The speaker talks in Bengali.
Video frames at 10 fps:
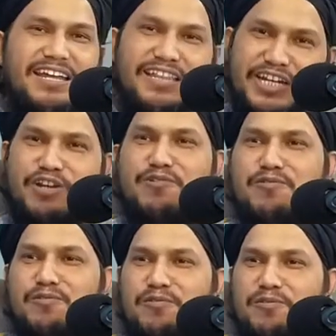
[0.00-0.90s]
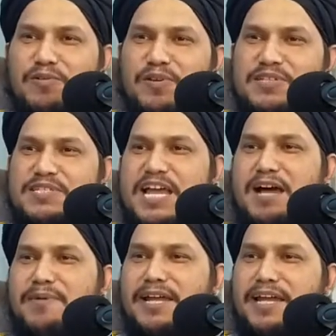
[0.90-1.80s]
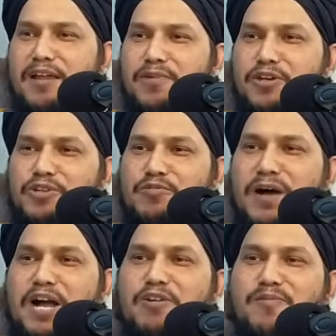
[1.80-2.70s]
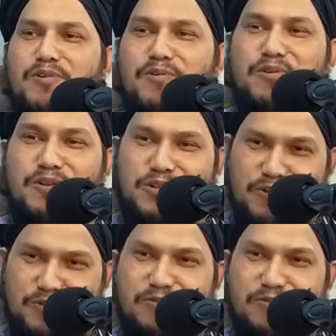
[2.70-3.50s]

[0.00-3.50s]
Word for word: এদেশেও সাহাবাই কালামের শুভাগমন ঘটেছিল